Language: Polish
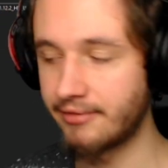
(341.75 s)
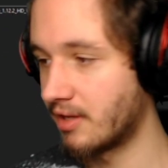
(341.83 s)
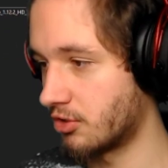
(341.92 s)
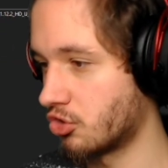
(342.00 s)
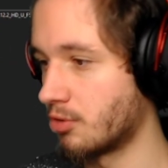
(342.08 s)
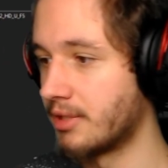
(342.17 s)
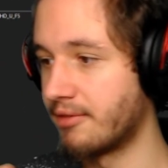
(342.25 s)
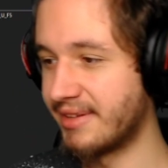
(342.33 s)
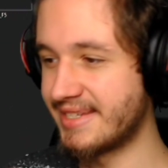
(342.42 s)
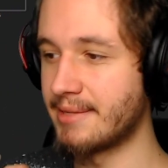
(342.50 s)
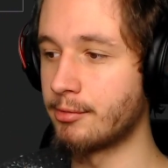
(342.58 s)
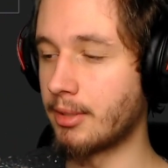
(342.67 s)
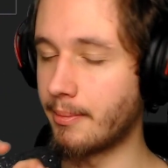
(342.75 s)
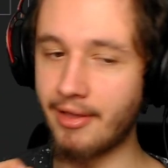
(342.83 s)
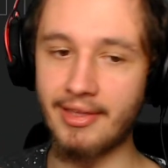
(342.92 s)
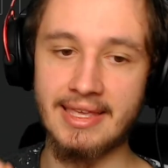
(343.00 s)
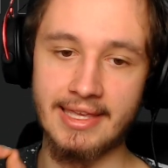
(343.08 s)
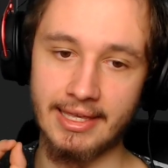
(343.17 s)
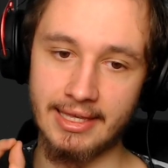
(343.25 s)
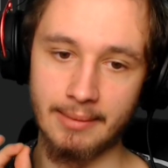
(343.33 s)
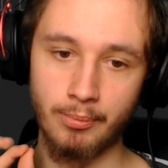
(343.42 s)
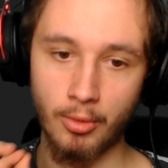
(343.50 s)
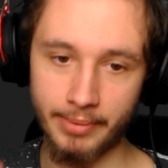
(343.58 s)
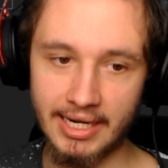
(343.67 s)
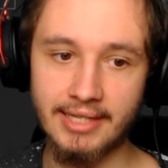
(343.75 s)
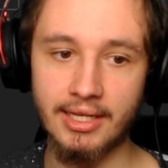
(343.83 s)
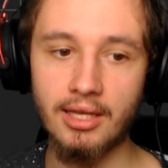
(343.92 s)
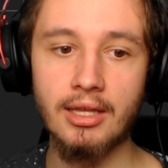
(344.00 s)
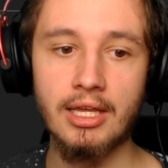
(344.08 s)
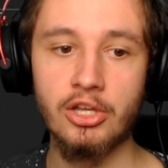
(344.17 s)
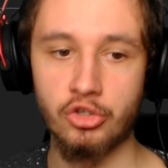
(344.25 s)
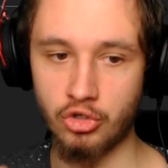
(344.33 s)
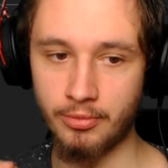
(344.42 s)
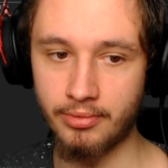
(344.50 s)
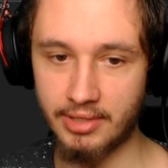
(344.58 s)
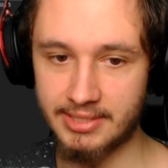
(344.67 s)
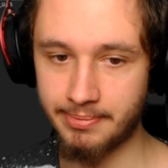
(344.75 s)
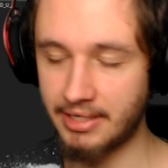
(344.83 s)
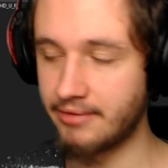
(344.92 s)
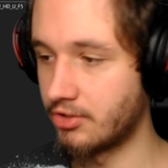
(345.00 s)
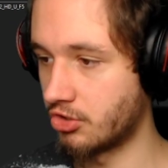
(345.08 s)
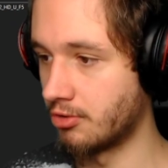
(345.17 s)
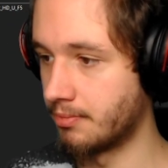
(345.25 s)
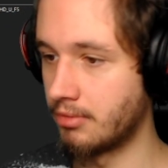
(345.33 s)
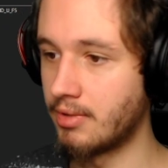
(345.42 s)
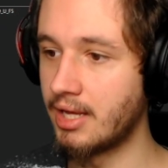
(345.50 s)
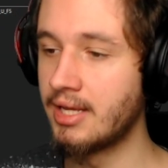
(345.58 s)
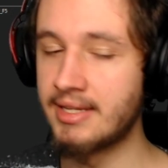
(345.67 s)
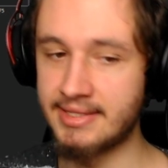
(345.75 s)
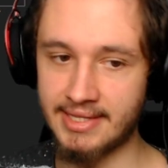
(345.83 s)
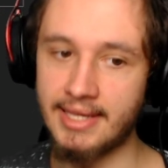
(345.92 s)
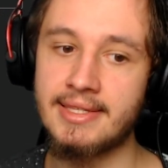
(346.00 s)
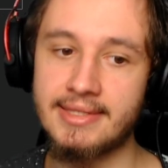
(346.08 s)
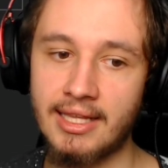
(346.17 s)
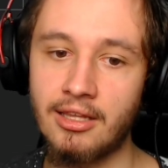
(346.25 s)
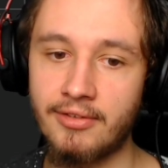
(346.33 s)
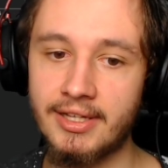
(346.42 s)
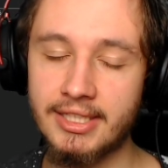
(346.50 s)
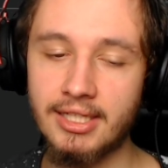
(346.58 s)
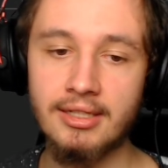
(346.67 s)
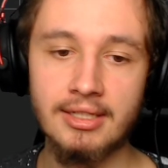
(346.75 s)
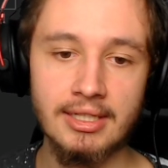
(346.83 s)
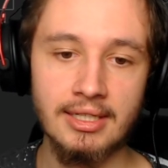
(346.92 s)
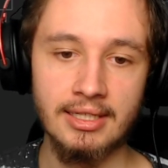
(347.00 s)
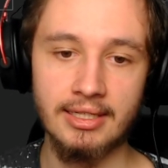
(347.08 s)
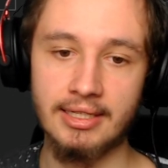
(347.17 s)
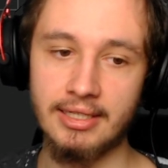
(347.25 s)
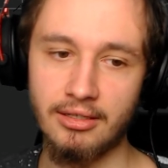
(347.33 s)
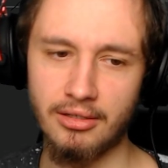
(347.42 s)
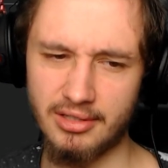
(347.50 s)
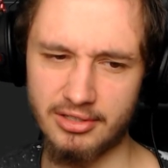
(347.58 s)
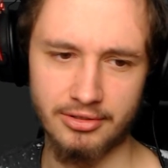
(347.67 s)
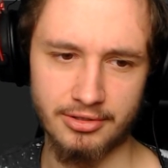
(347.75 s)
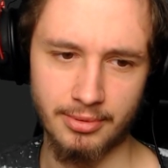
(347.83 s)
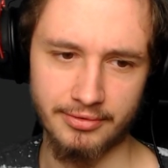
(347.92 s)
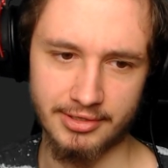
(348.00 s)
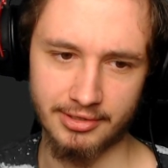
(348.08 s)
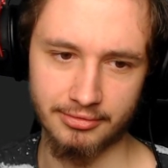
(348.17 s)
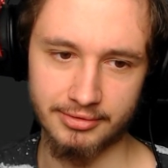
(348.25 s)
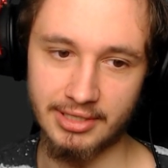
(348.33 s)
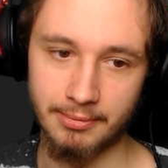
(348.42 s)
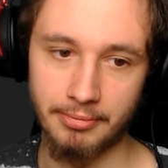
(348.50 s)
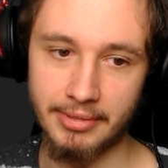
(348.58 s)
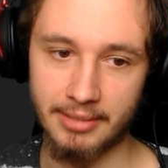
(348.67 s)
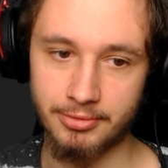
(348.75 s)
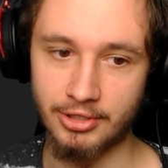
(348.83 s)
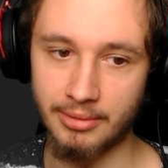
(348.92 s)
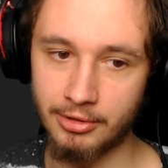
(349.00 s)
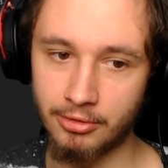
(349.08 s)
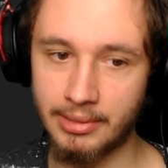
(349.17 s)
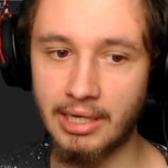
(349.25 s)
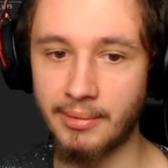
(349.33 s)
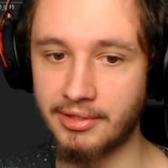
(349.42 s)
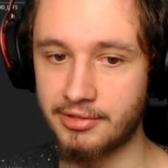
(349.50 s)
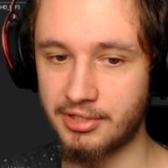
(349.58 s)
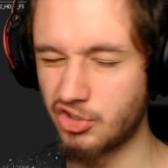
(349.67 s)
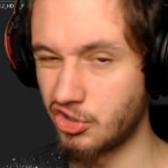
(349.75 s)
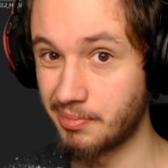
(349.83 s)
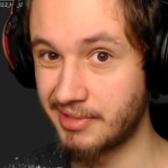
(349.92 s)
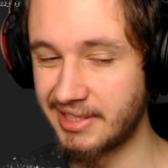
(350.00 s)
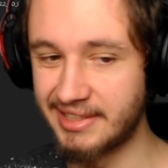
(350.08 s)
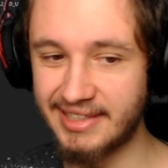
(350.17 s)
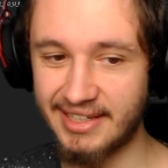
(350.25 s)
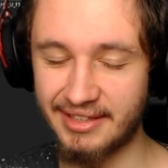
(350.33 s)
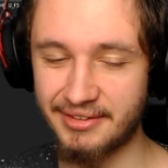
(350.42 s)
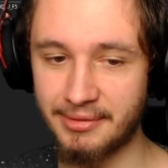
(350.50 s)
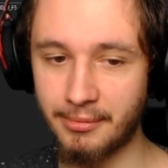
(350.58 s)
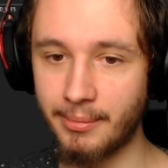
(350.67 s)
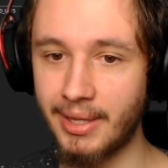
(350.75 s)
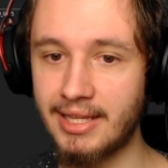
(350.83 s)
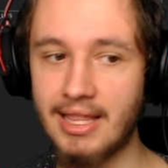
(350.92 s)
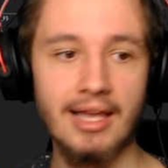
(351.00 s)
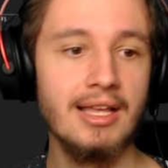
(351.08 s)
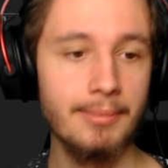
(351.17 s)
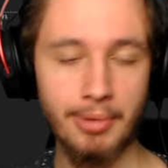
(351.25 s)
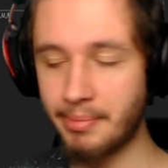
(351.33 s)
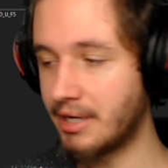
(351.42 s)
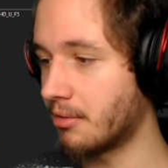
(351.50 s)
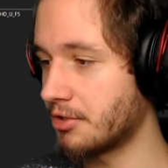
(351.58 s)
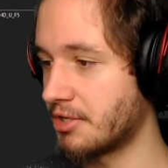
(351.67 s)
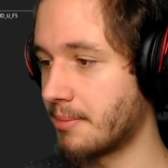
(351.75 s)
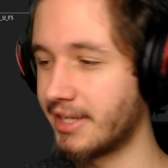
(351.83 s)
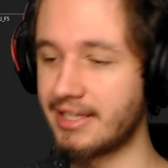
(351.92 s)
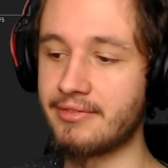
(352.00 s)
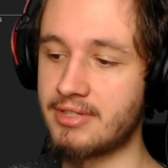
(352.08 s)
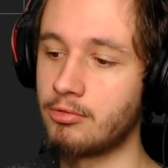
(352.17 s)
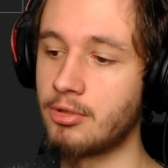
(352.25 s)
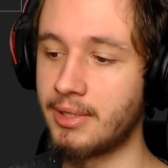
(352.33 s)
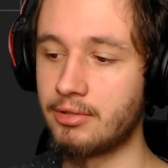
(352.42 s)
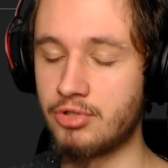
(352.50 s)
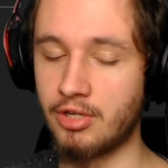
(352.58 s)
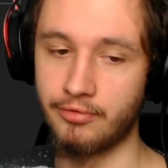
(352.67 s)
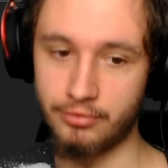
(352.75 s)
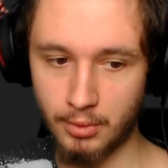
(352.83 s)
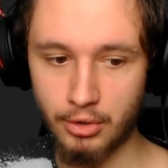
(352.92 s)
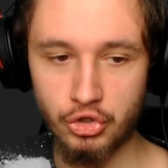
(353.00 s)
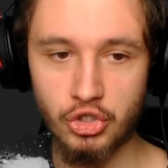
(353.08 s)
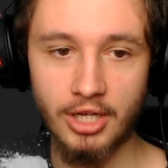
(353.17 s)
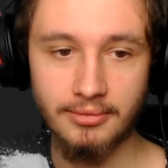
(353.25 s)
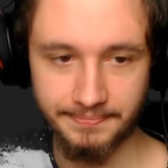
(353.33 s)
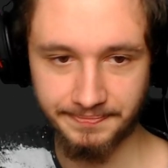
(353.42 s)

Ważne, żeby ta wersja była e, pobrana, żeby była sprawna, żeby była zainstalowana. E, ona się dosłownie sekundkę pobiera, przynajmniej u mnie, ja mam dosyć szybki internet T-Mobile'a. Pobrała się, Minecraft z automatu się włącza.